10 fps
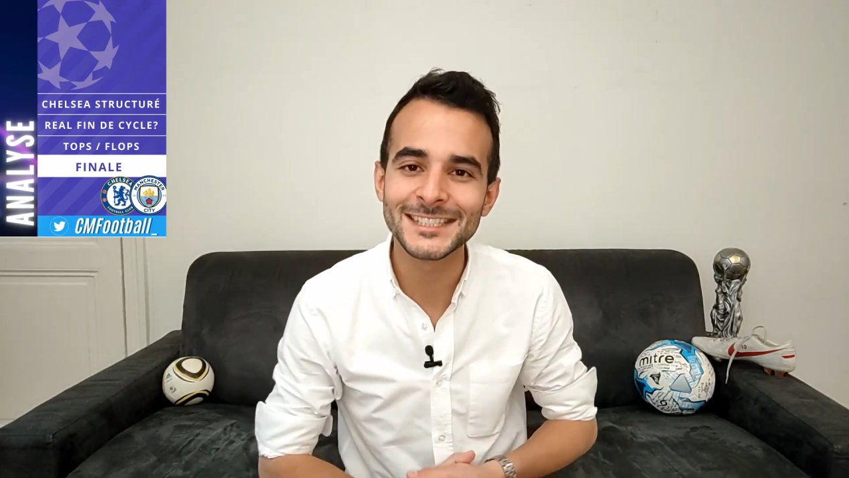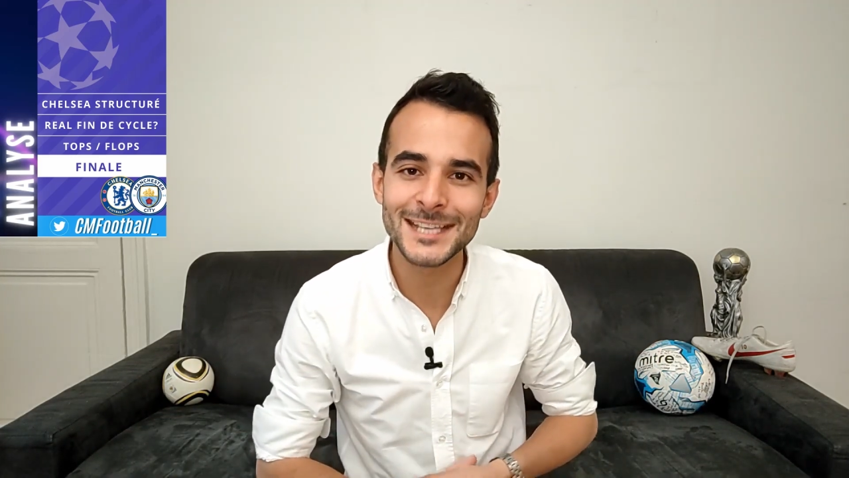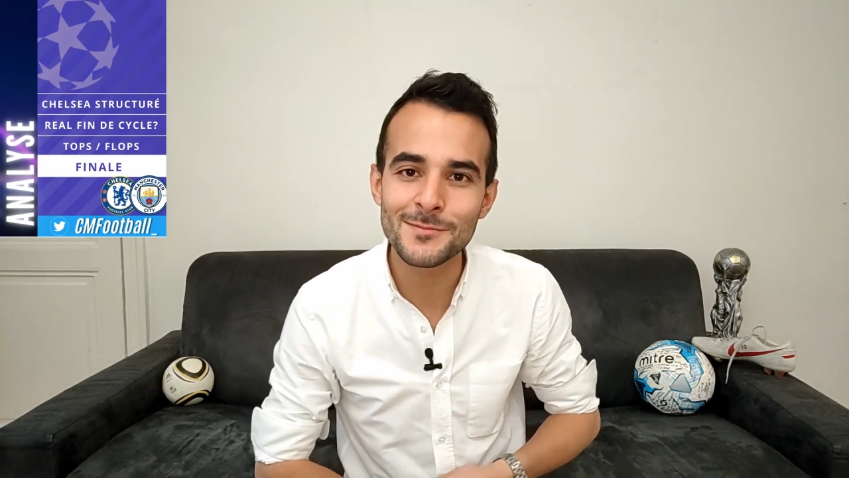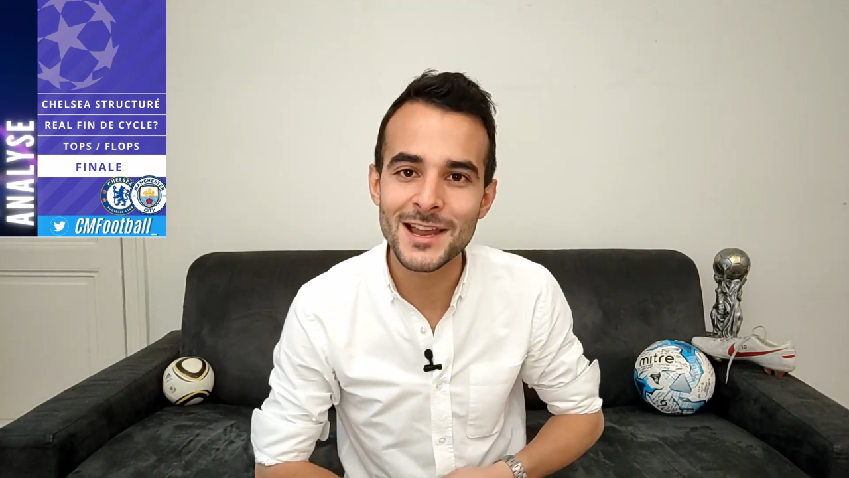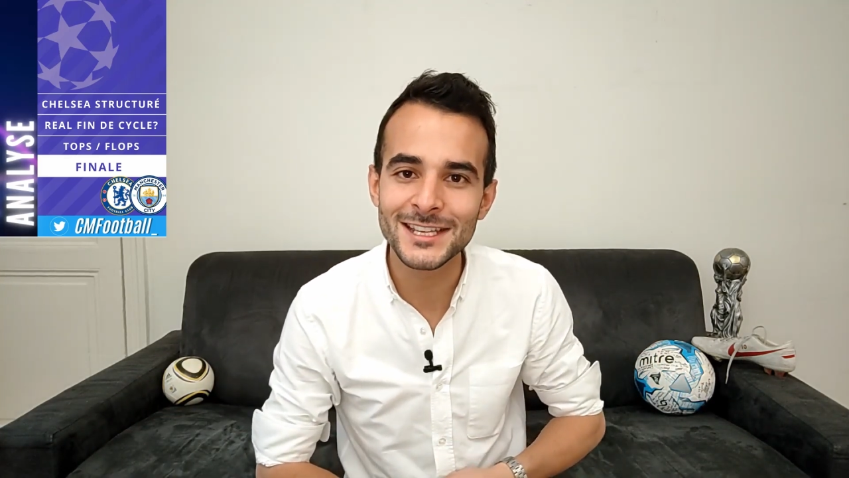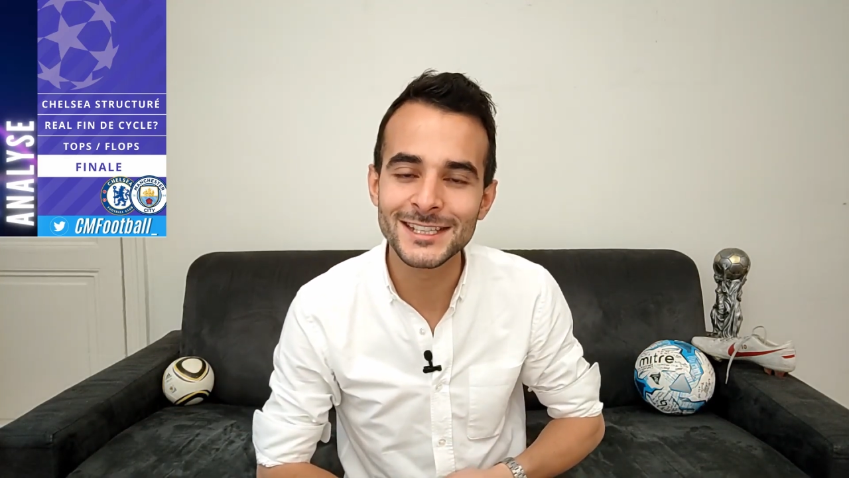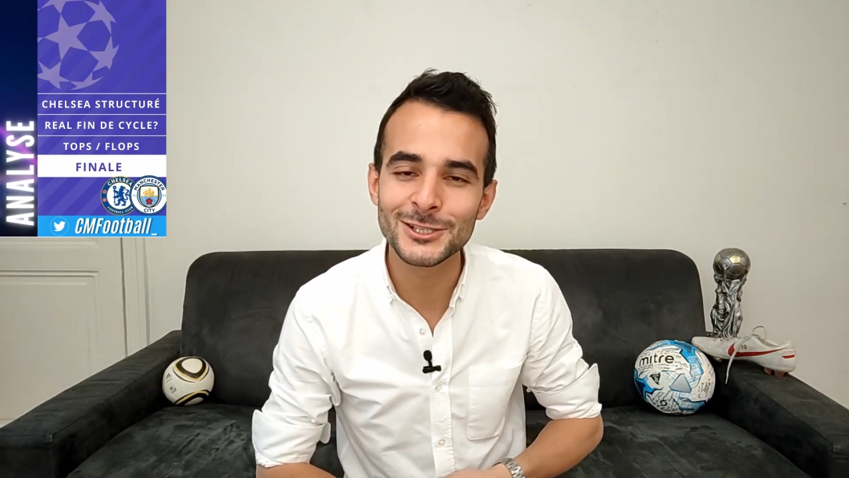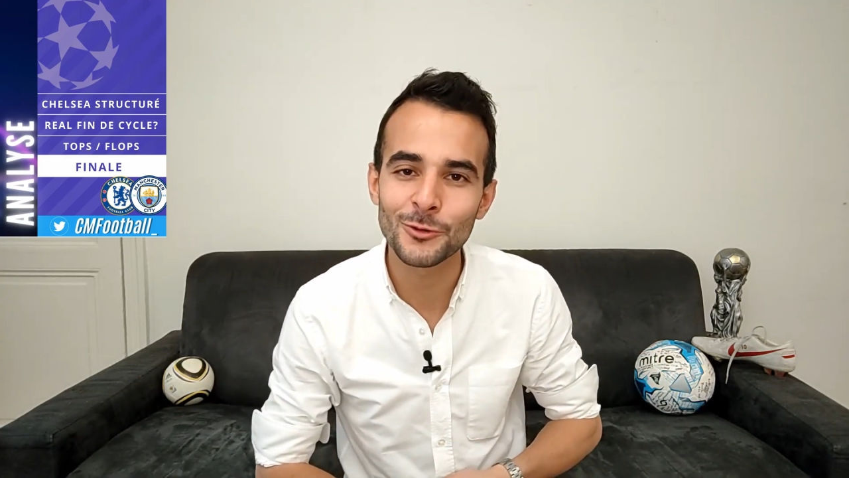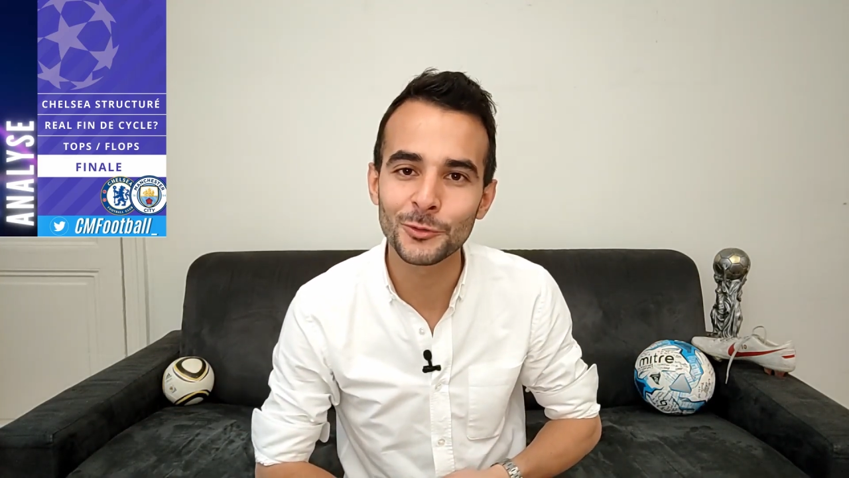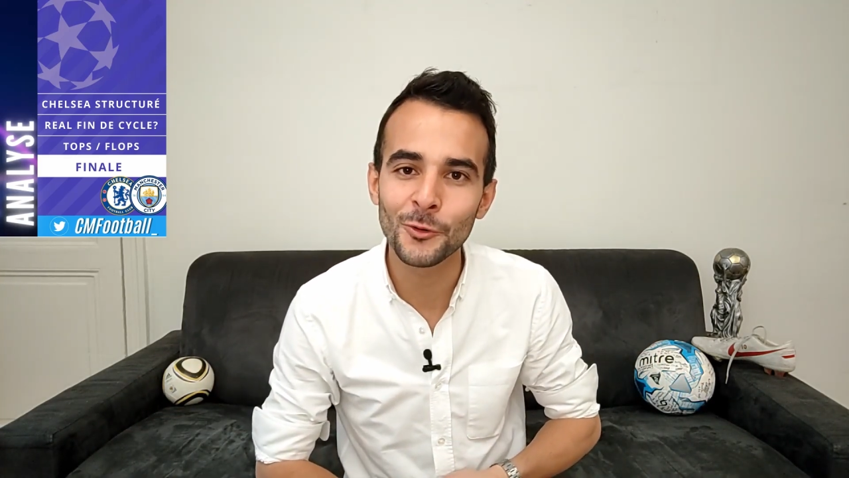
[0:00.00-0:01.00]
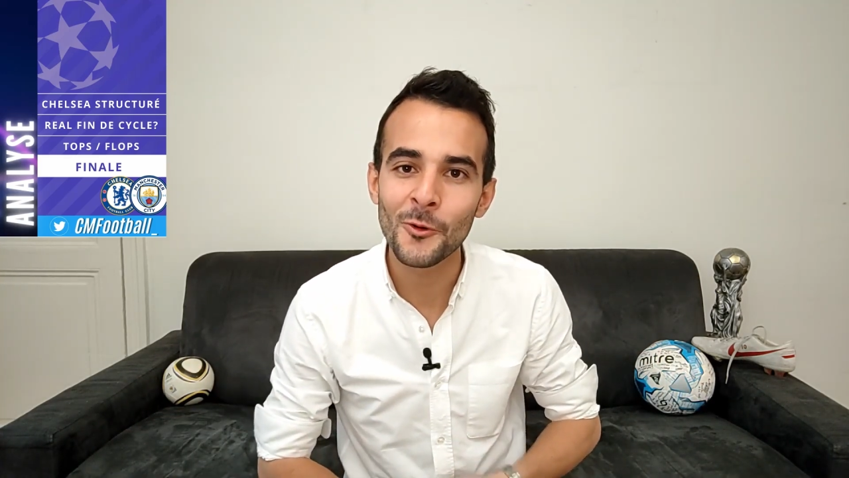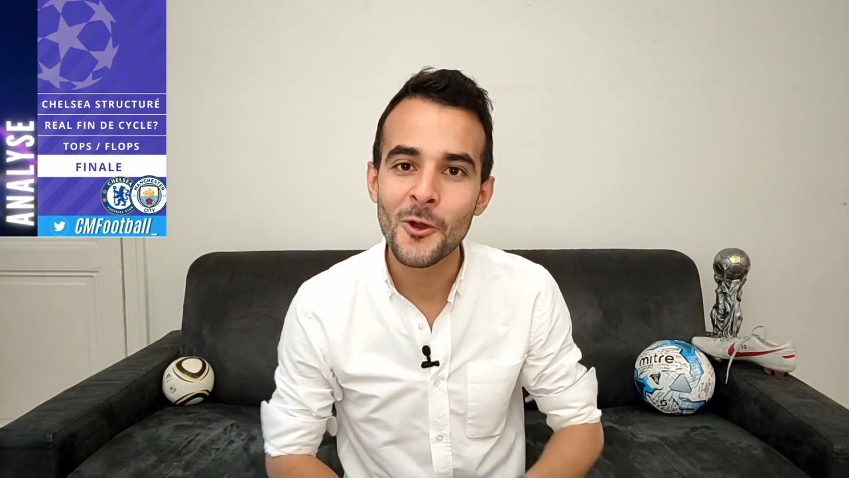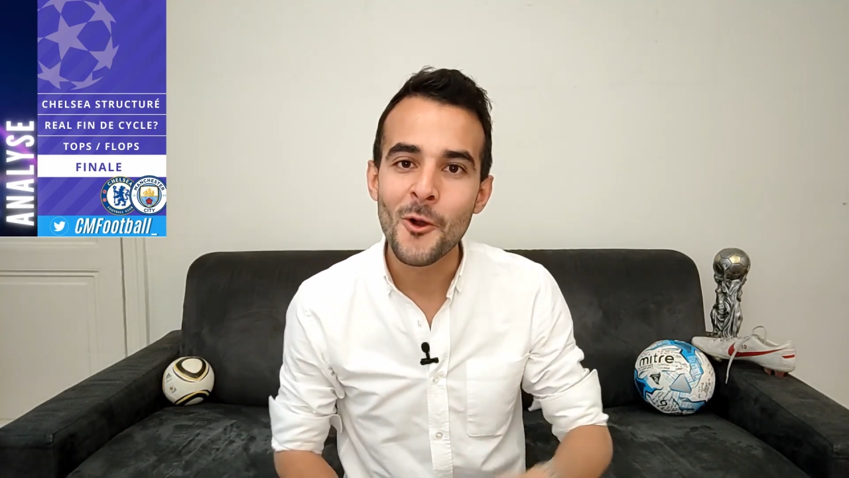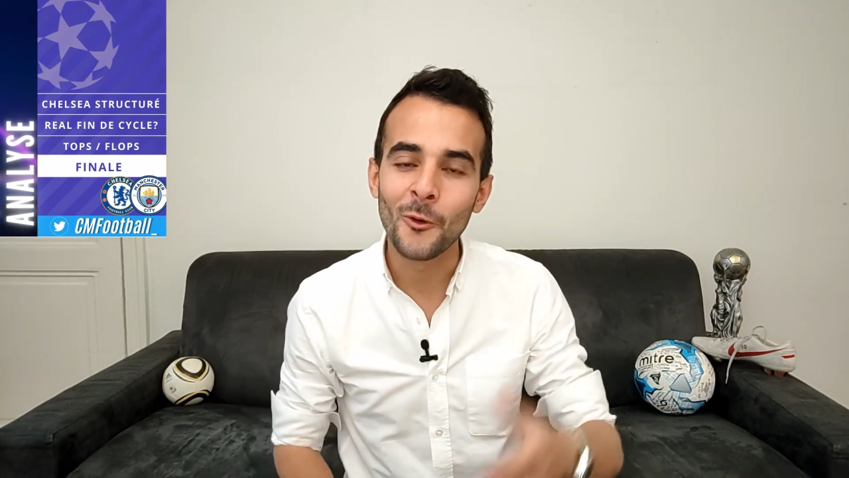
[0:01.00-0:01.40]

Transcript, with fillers: qui aiment la Ligue des Champions.